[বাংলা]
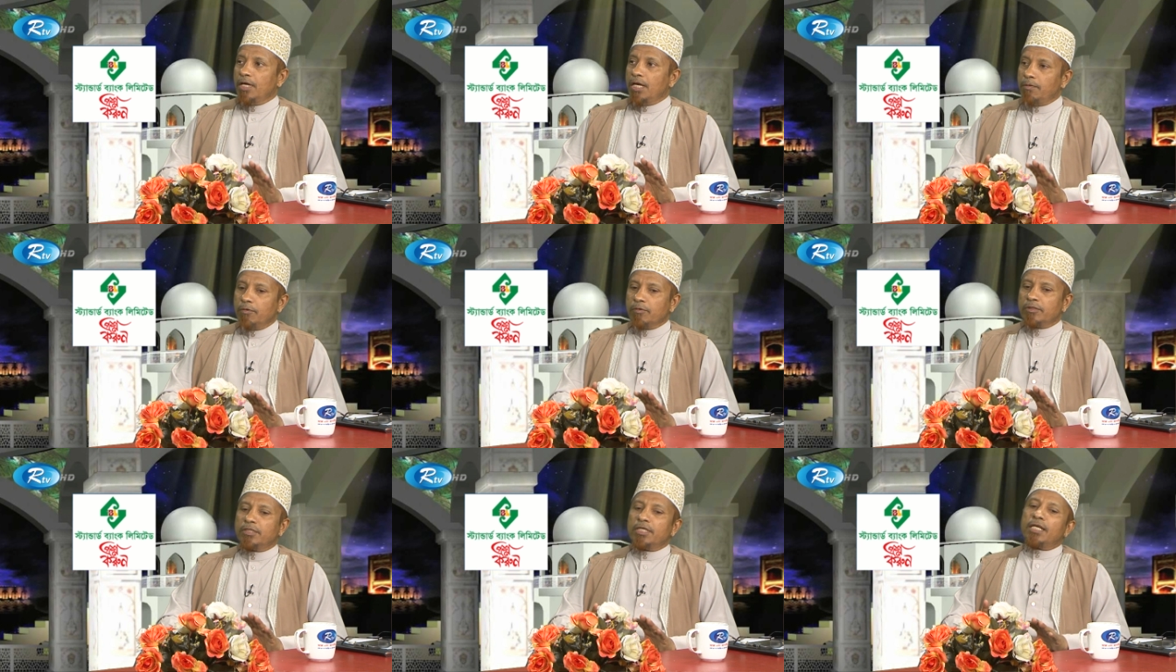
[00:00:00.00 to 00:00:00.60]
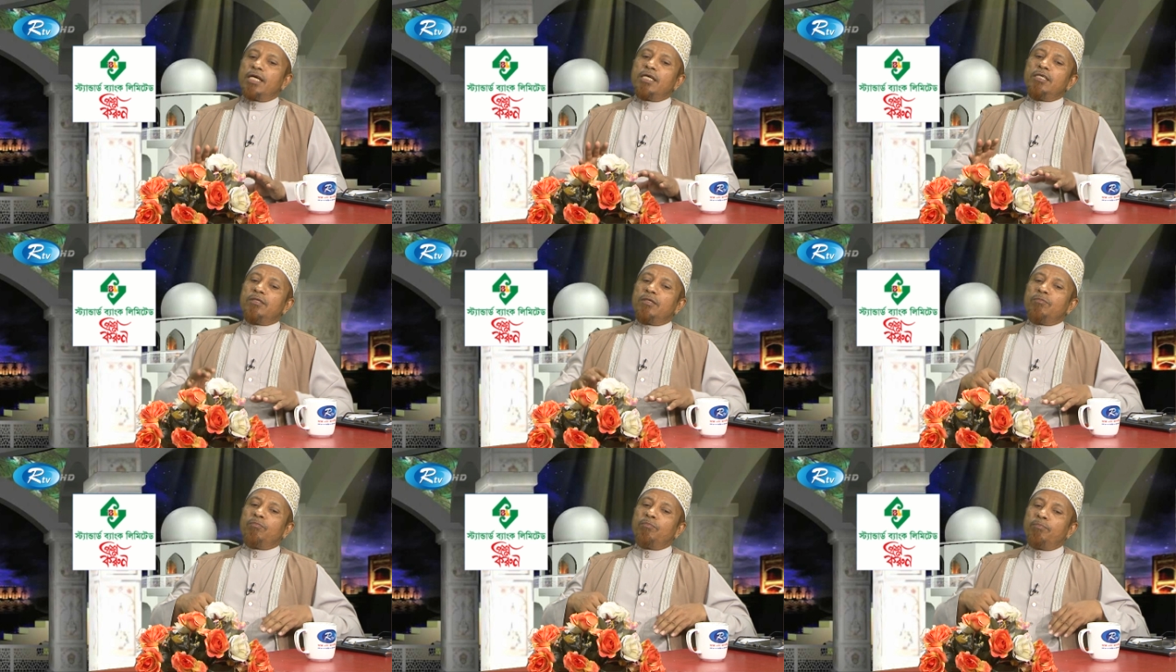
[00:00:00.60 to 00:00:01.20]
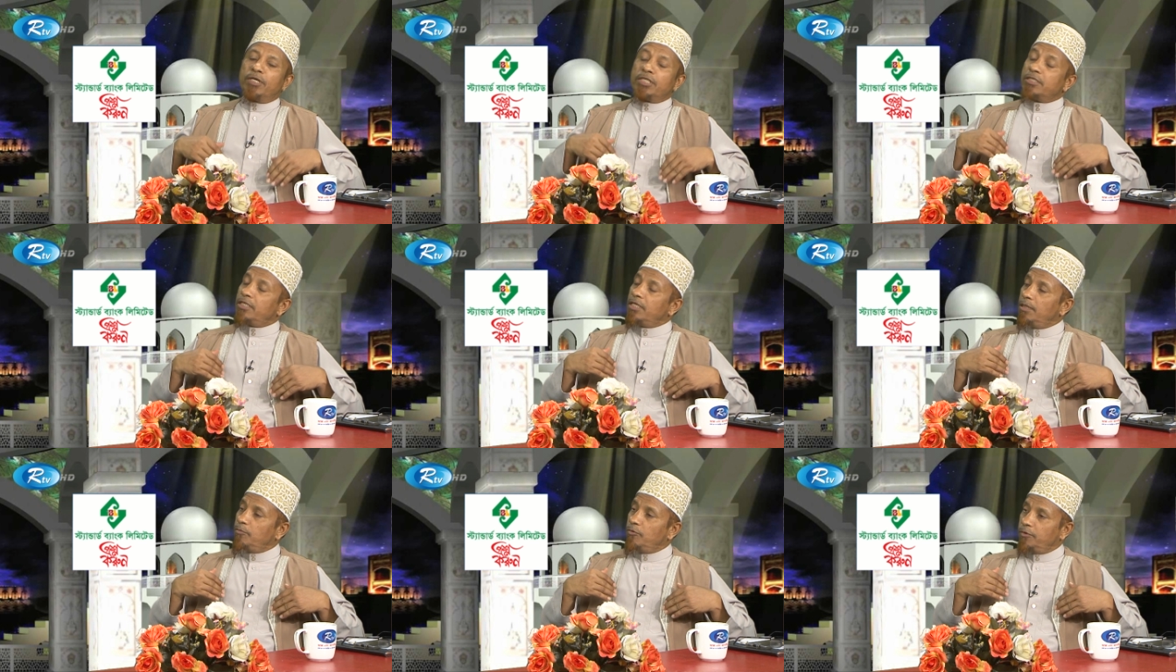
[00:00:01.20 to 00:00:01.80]
এবং যারাই
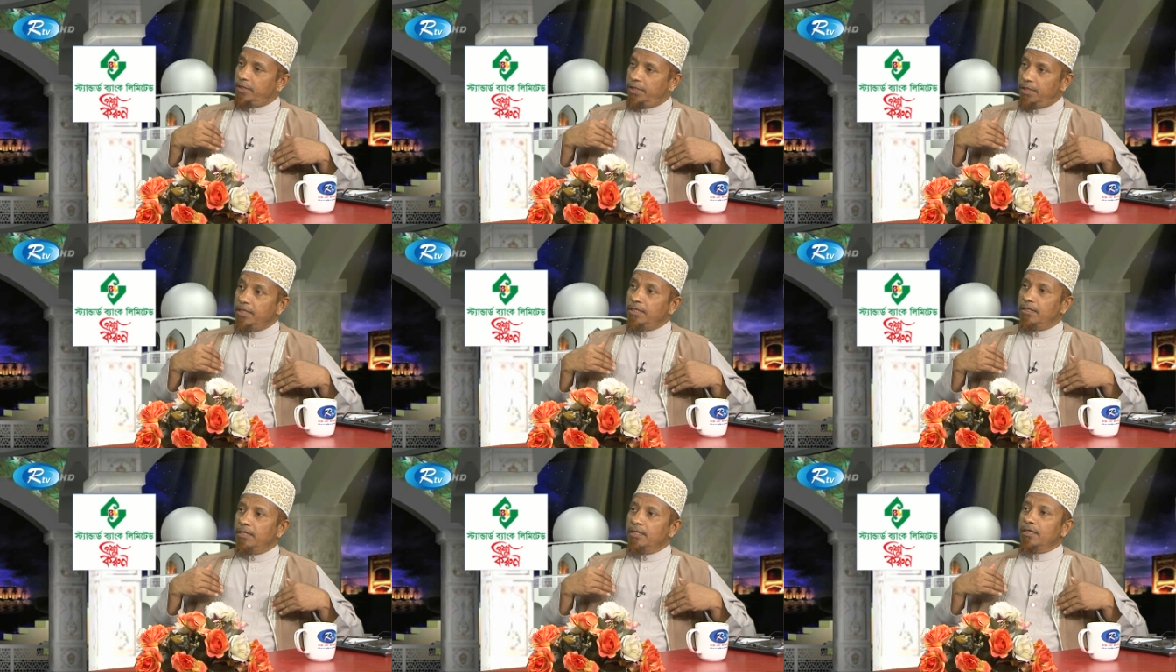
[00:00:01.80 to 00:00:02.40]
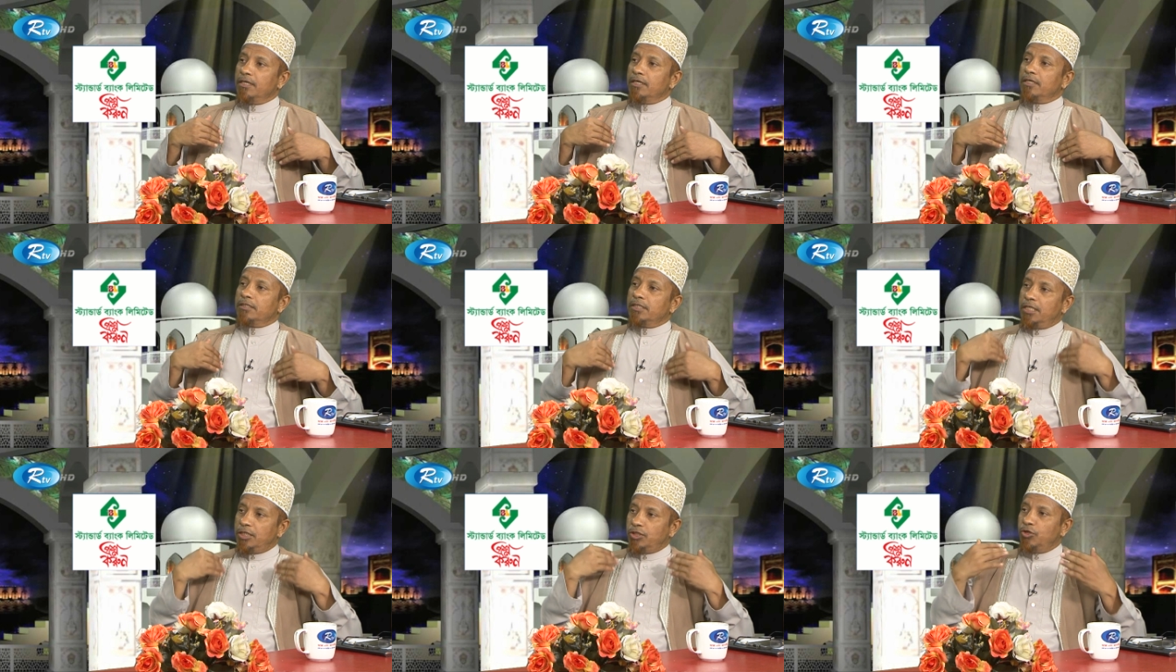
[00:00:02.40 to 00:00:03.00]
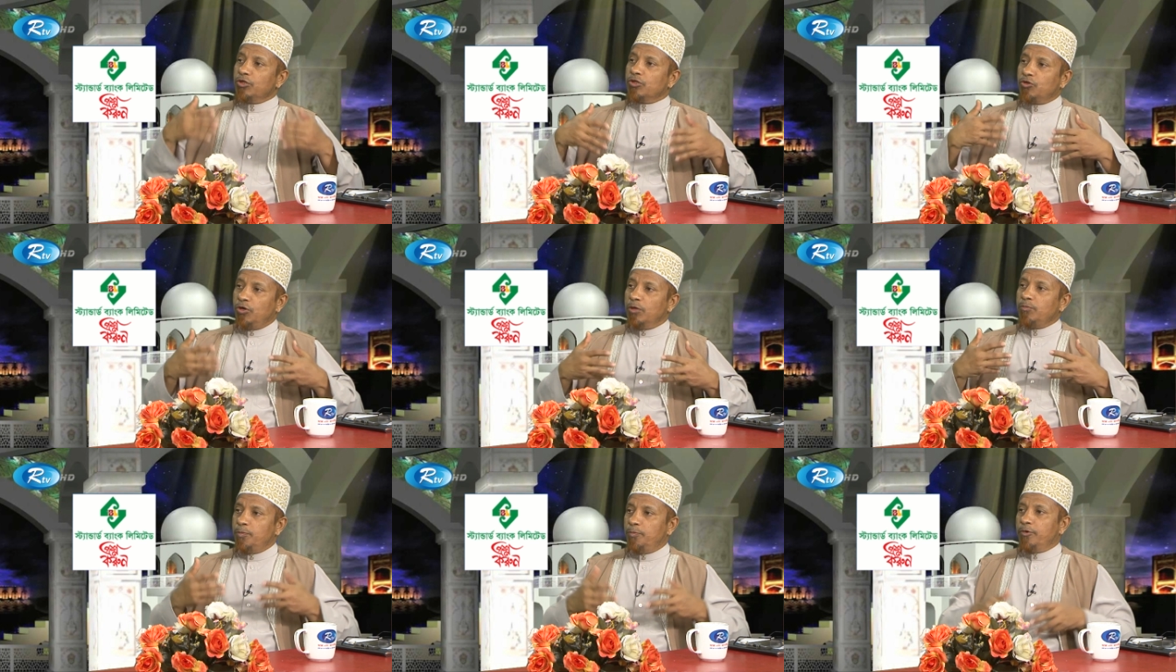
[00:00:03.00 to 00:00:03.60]
বাশিল মোহসেনিন যারা
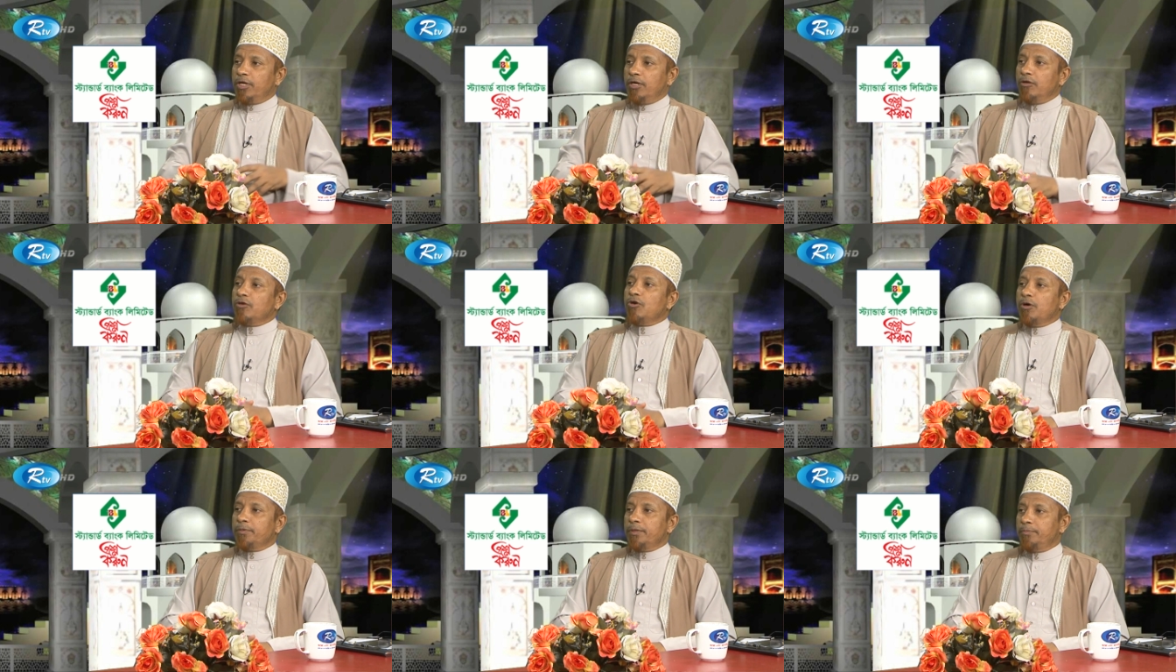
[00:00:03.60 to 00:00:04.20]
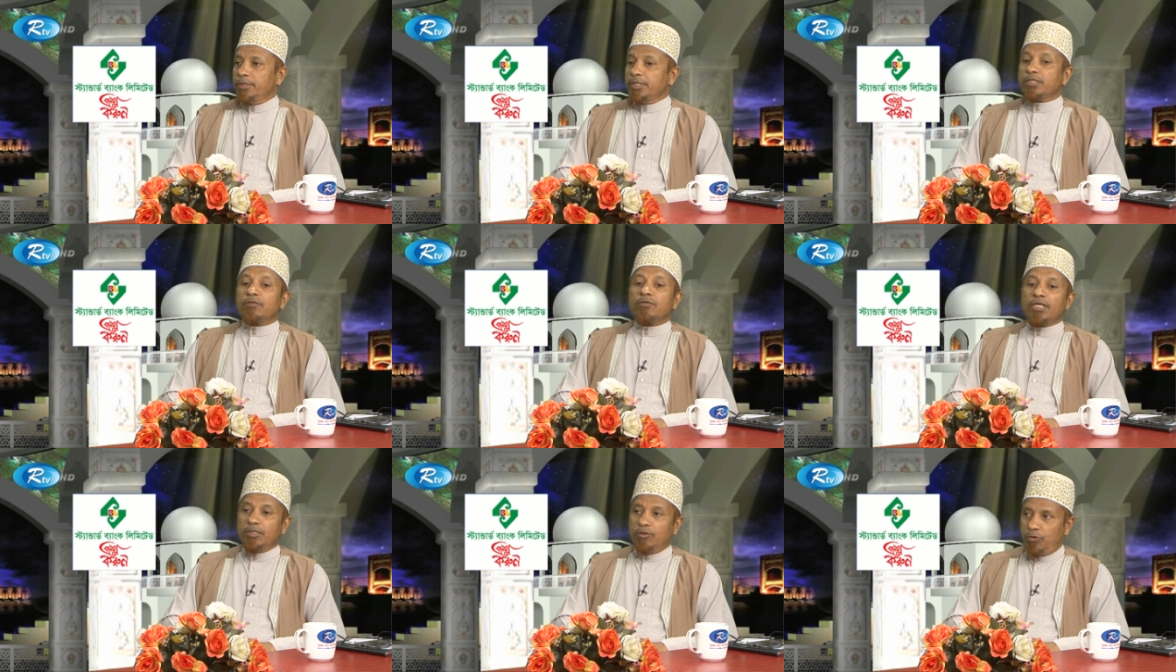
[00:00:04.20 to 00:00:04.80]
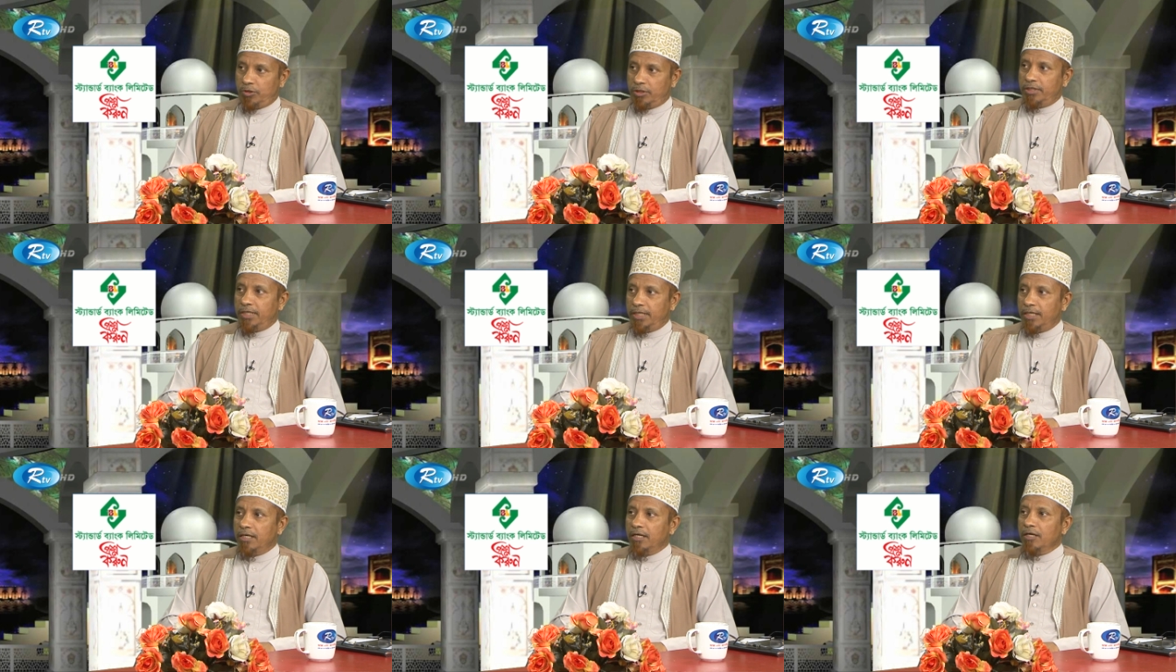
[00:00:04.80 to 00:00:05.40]
সৎকর্মপরায়ণ হবে বিশেষ করে এই দশ
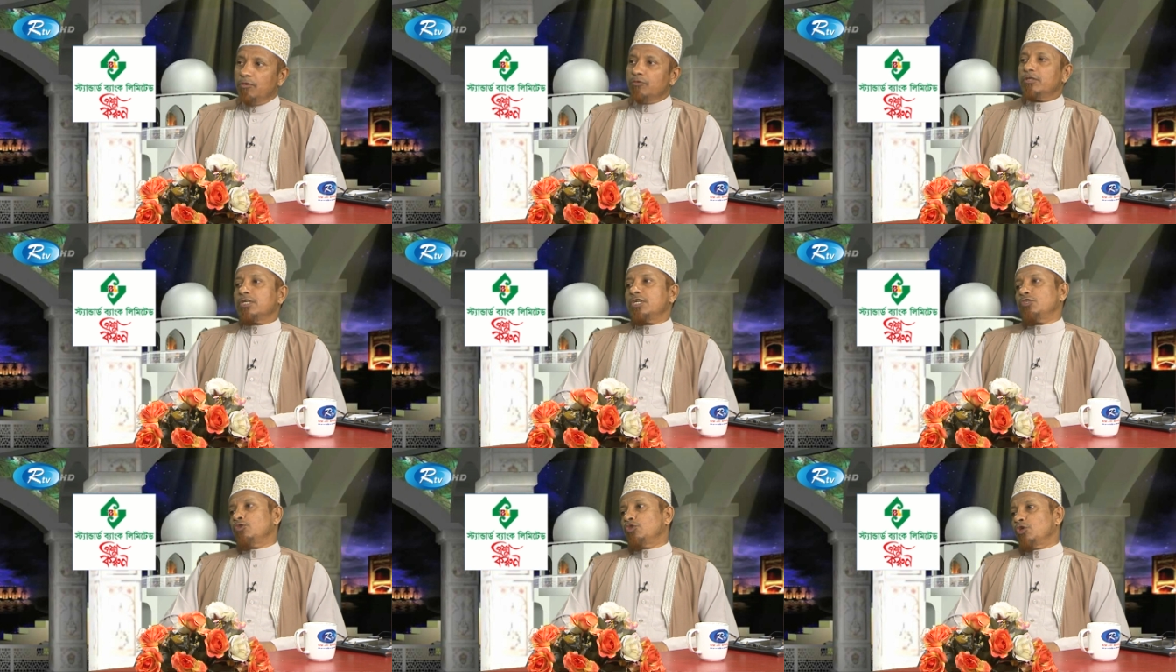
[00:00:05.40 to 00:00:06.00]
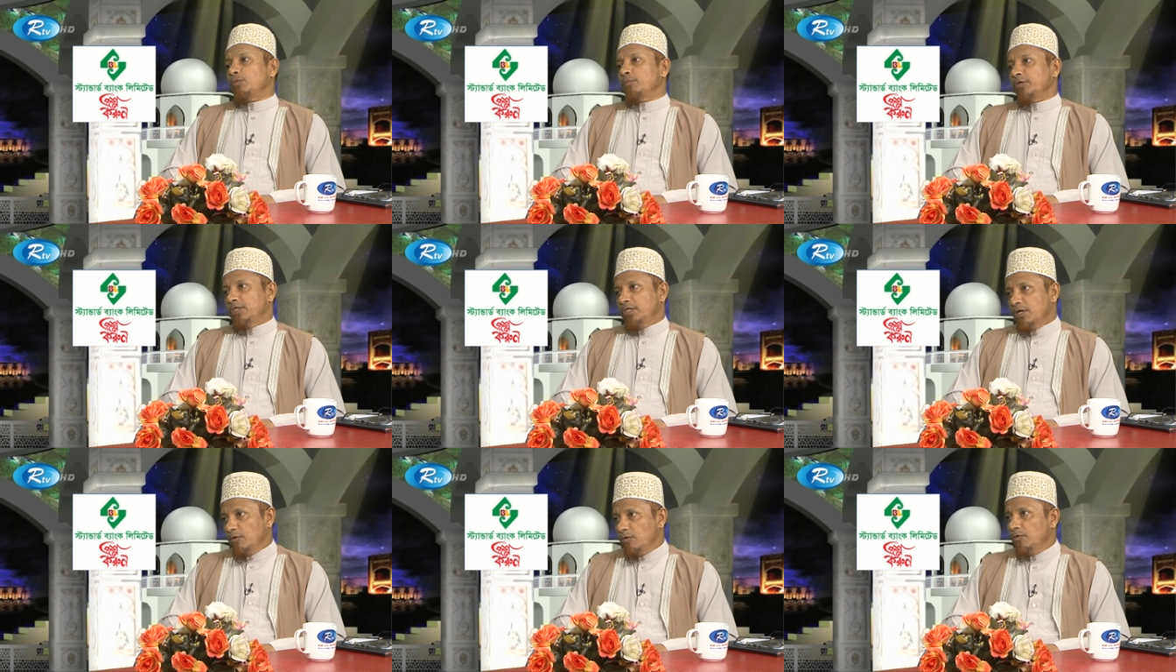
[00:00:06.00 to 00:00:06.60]
দিনে ওদেরকে সুসংবাদ দাও